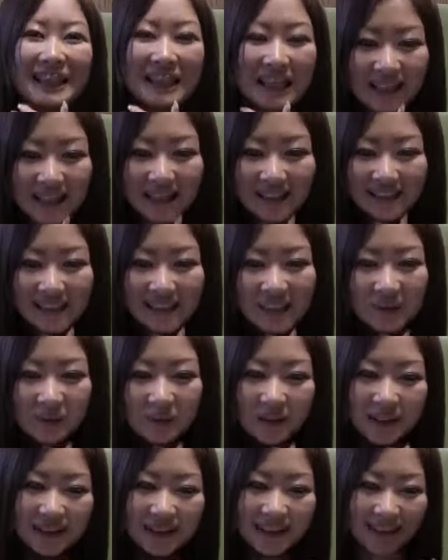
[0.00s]
早い方
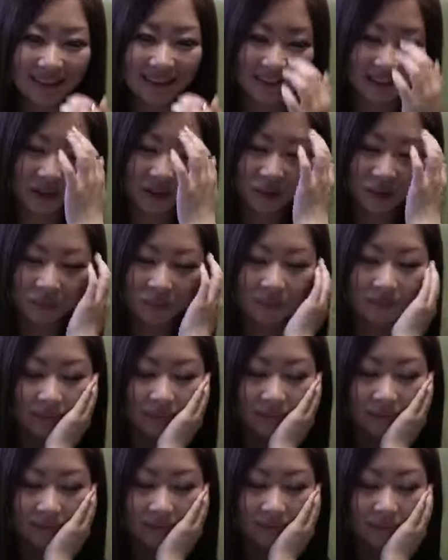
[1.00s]
がいいやんか。
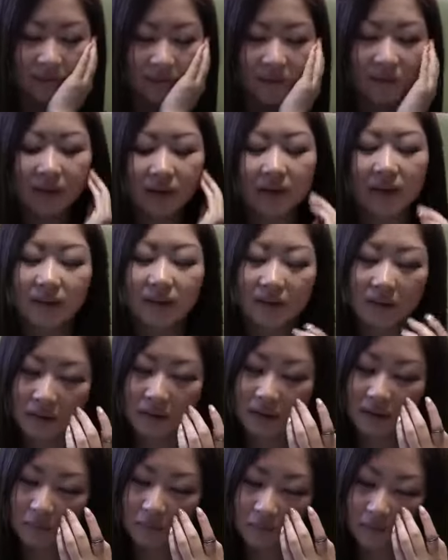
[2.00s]
それはな、
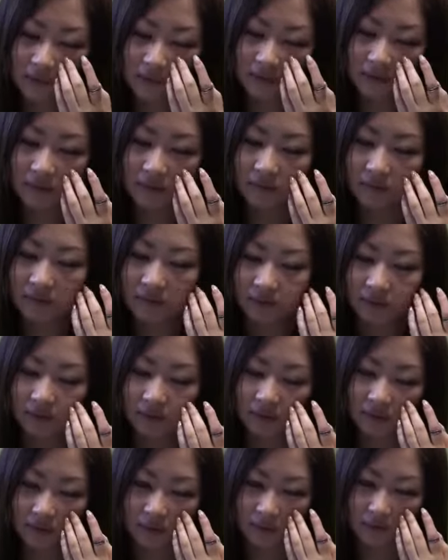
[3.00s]
あんまり使わんでいい
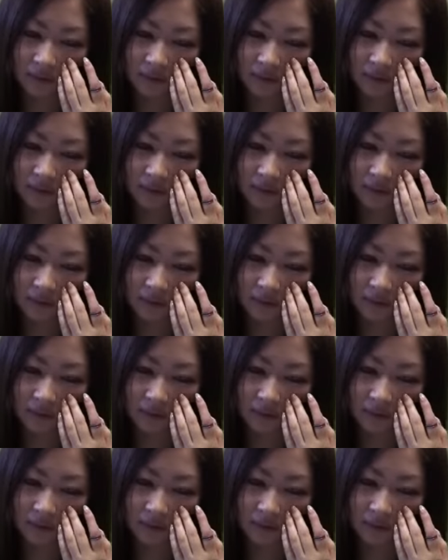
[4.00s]
ねんな。